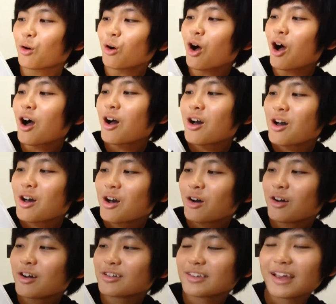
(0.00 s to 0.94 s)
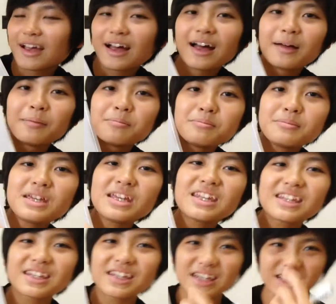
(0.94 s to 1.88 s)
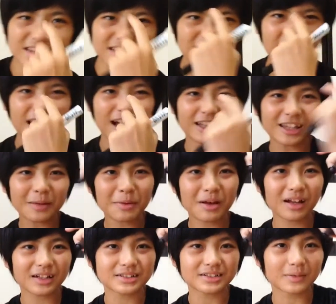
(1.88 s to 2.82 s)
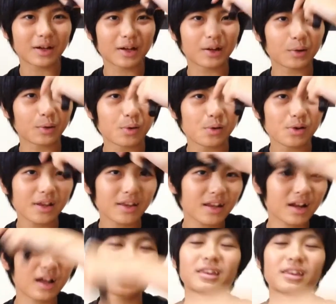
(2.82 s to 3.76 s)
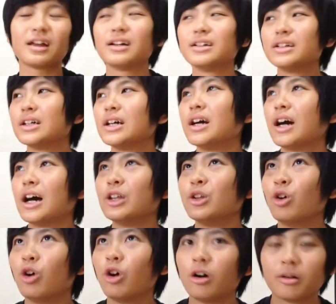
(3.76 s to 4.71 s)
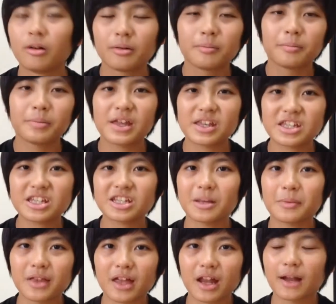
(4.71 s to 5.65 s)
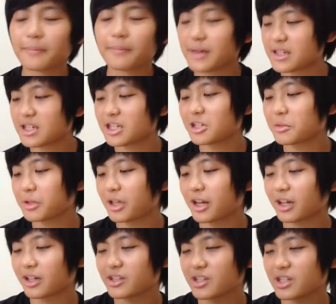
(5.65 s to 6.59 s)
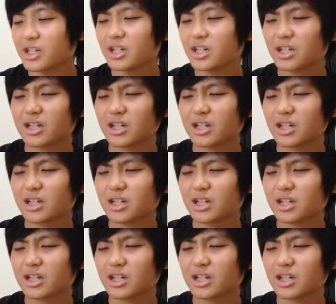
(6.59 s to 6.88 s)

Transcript: こ俺さ、ミッキーってなんか頭がさ、わかるこうなってなかったあの、ベジータみたいな。ベジータみたいな感じ